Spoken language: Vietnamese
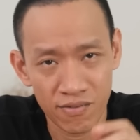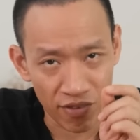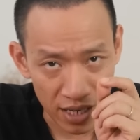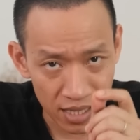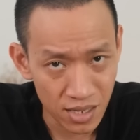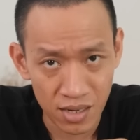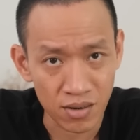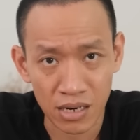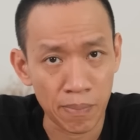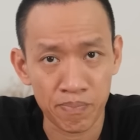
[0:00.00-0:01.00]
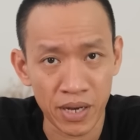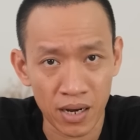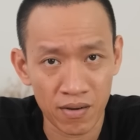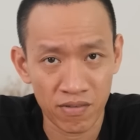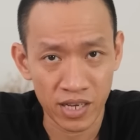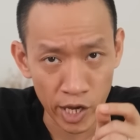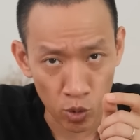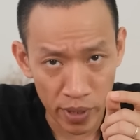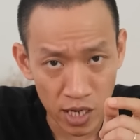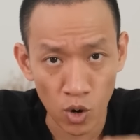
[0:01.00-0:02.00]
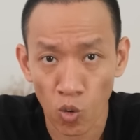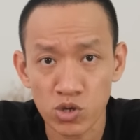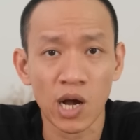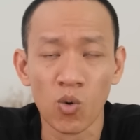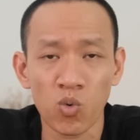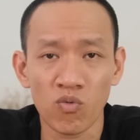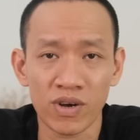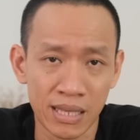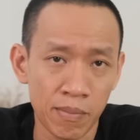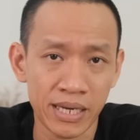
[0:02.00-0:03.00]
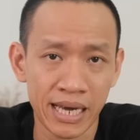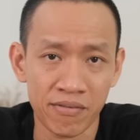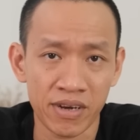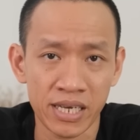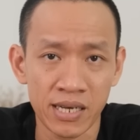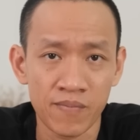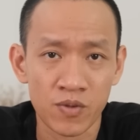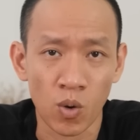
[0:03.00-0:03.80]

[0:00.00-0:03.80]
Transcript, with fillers: vẫn chưa được cập nhật những hiểu biết đủ sâu về tâm lý hành vi,